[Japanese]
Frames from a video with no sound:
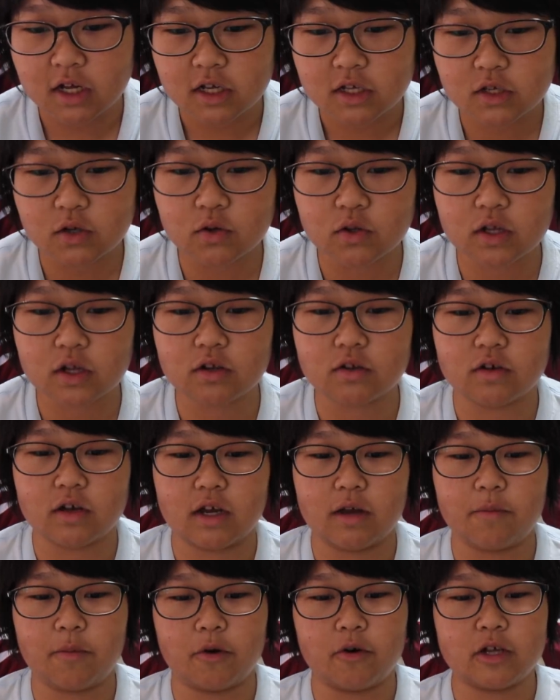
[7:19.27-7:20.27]
そうなるの
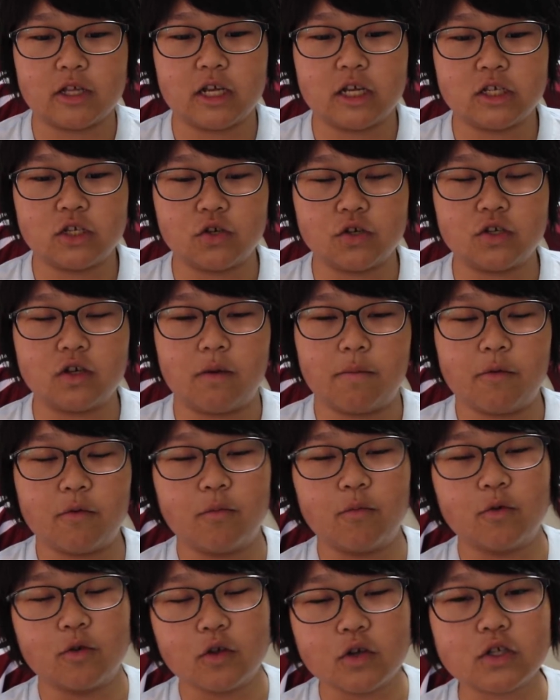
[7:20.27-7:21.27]
はやっぱ私としてはも
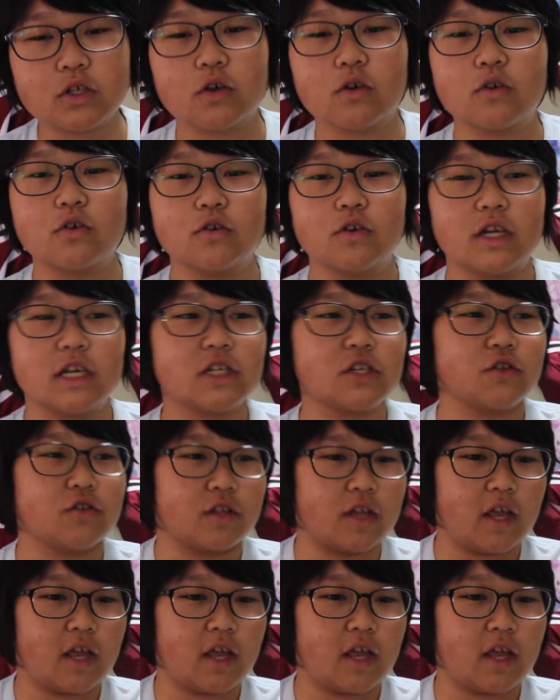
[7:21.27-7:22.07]
のすごく嬉しく